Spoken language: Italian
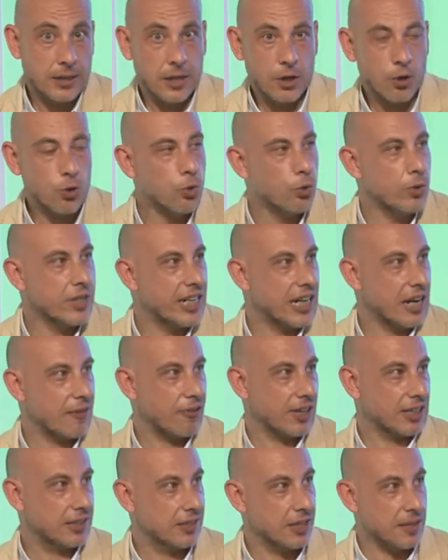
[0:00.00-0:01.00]
l'unica
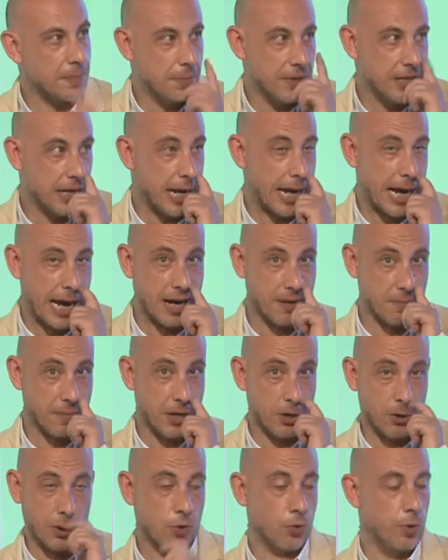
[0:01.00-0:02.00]
fattibile
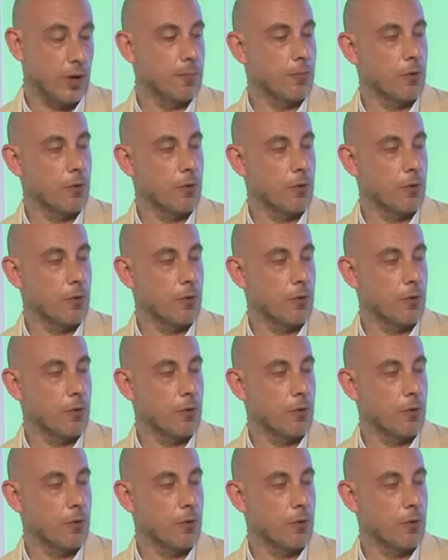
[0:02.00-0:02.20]
almeno in quel